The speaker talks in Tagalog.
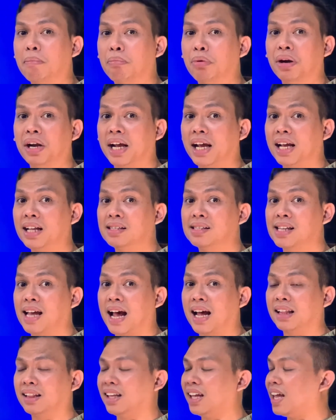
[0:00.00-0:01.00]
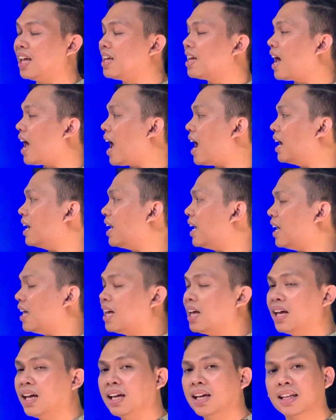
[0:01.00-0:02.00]
number 8 sa ating
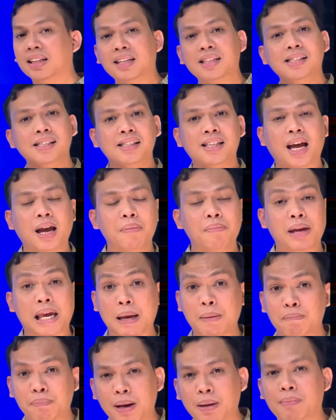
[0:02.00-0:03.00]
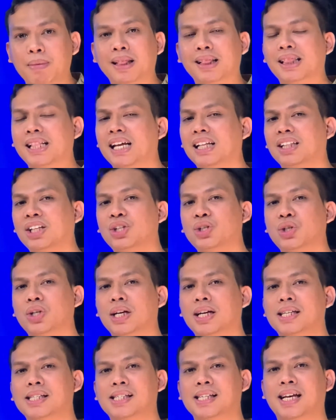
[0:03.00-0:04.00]
array. This time, implement natin
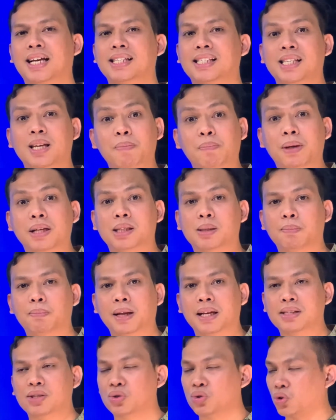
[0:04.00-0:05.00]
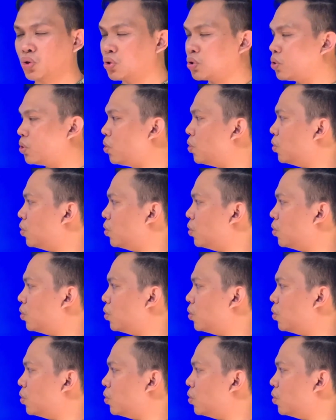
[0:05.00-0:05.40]
siya sa C++ source